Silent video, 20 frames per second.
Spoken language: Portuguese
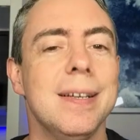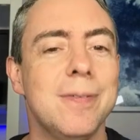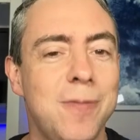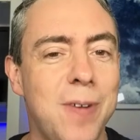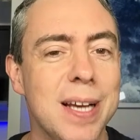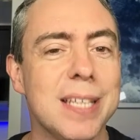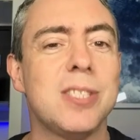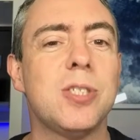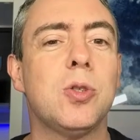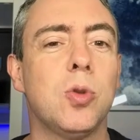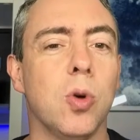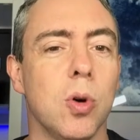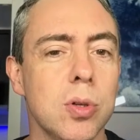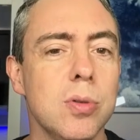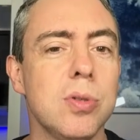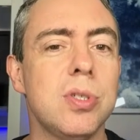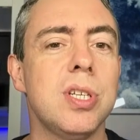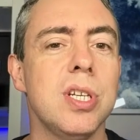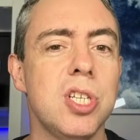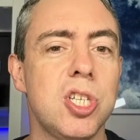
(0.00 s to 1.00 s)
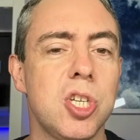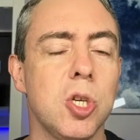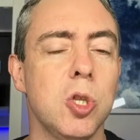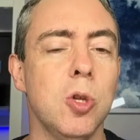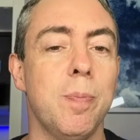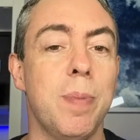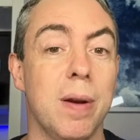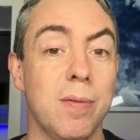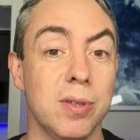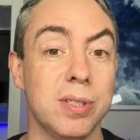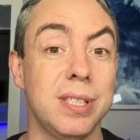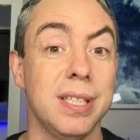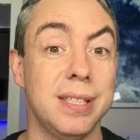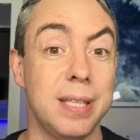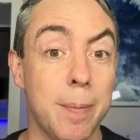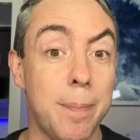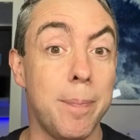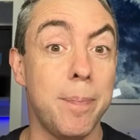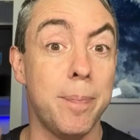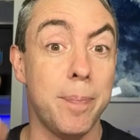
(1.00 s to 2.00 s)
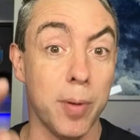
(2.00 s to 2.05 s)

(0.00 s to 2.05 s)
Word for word: faz todo sentido para você ter